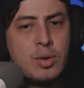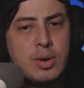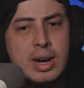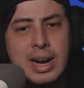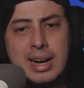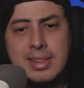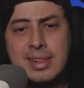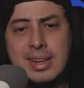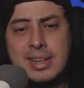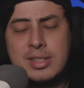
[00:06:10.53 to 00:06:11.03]

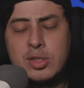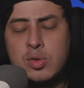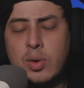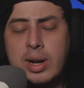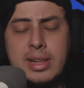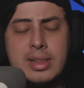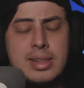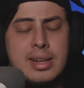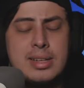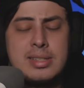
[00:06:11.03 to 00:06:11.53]
cartas
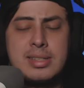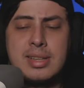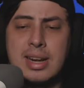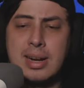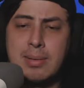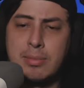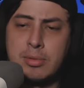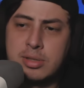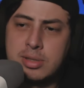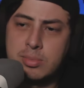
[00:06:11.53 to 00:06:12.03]
sueltas.
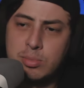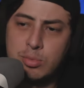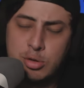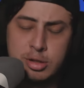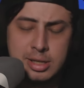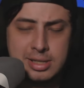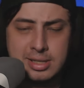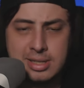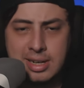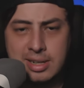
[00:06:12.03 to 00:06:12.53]
Tenemos
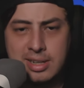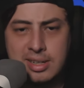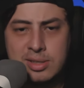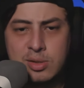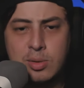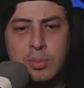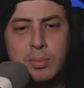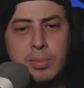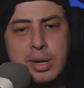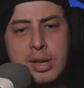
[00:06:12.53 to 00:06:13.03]
muchas cartas
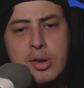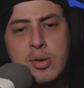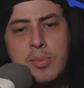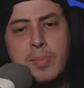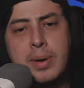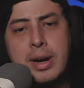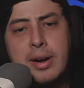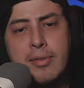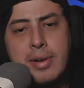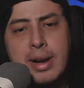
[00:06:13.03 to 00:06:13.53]
con brillo
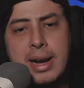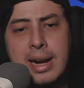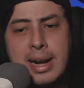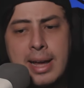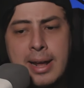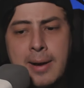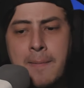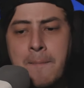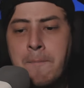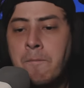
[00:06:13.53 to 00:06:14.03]
para
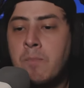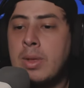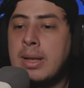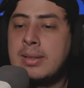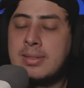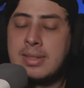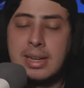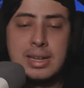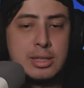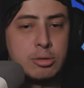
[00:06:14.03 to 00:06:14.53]
regalar.
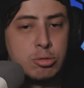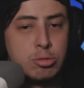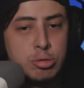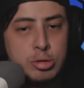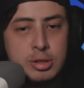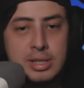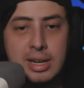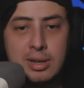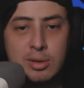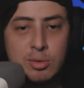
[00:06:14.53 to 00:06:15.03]
Si les
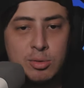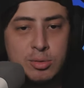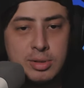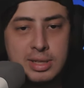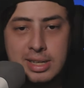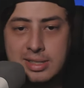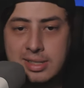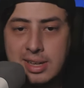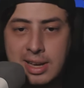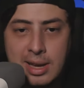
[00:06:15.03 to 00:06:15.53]
gusta algún
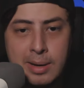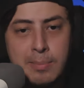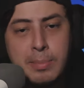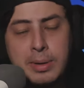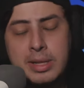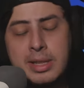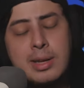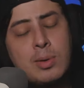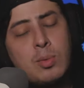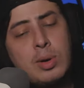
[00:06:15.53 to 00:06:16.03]
TCG en
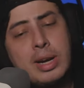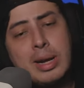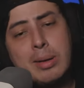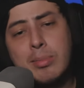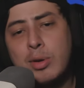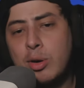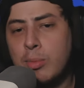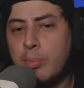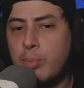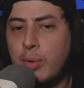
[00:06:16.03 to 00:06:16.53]
particular,
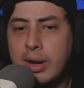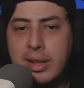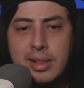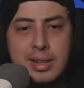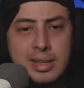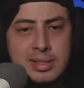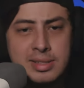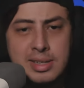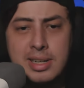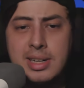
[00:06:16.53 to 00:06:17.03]
me lo pueden
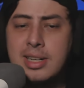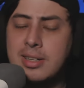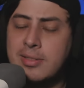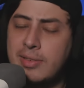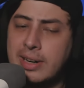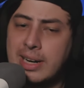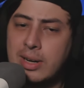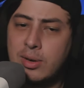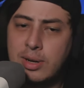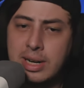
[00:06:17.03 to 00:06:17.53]
decir y les
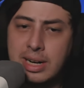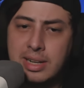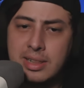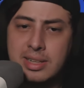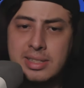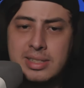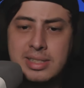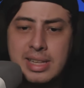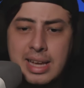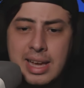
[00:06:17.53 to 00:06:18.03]
regalo
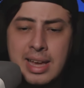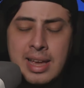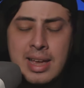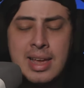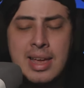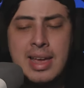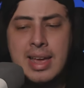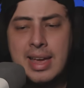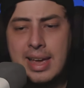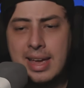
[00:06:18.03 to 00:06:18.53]
cartas de
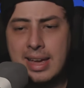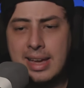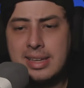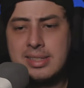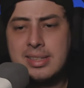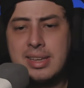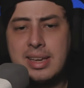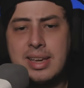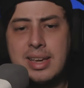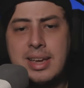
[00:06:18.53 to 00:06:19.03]

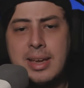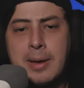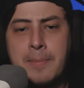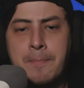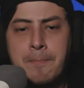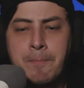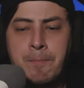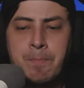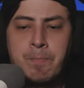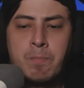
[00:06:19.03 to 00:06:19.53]
ese,
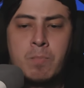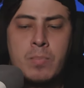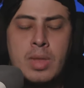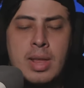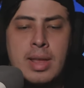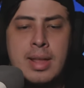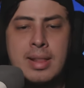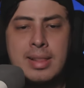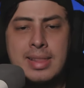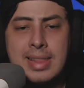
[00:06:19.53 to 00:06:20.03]

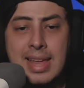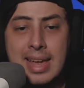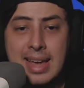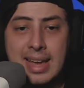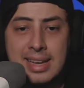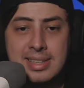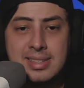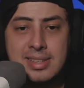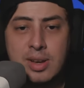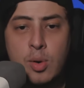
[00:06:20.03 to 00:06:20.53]

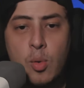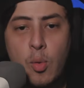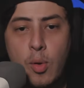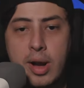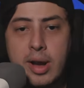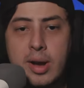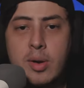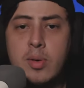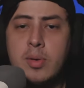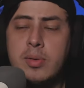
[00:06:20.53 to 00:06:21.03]
de ese
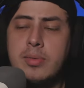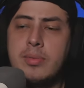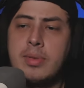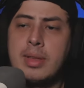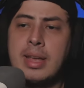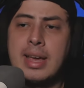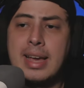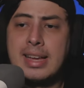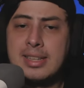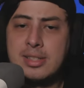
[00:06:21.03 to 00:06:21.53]
juego.
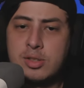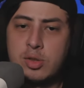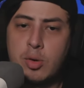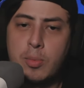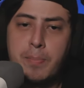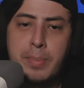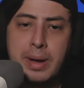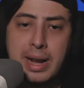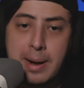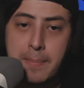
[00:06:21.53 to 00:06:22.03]
Esto
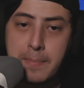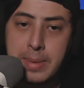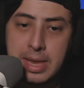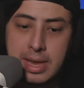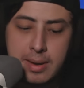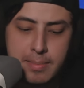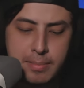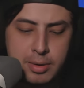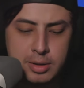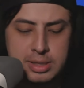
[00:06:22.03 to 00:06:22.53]
para
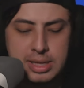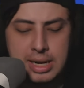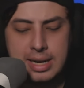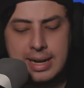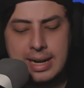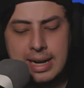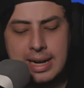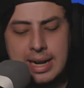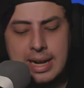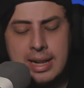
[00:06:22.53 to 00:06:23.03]
miembros del
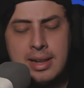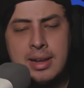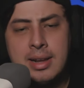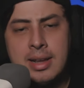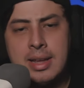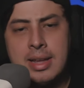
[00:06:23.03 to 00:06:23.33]
canal.